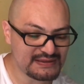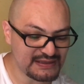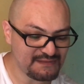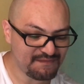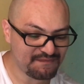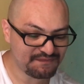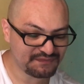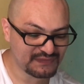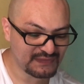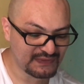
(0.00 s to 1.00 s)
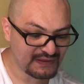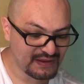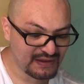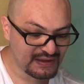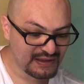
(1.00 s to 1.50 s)
Sí.
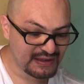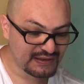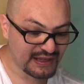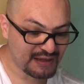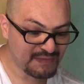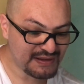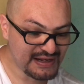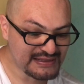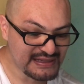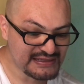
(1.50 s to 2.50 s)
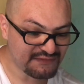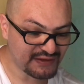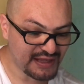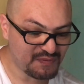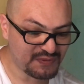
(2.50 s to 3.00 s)
¿De qué manera sigues
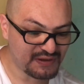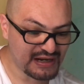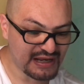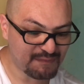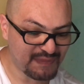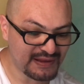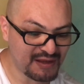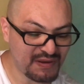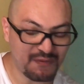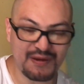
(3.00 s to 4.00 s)
afectado por la pandemia?